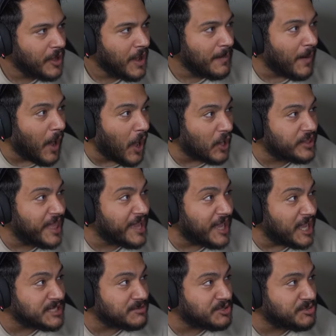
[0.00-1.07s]
Bu AD
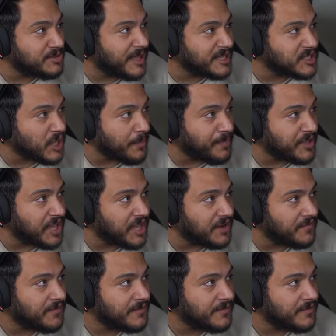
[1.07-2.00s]
kasmış sizde sapık herif.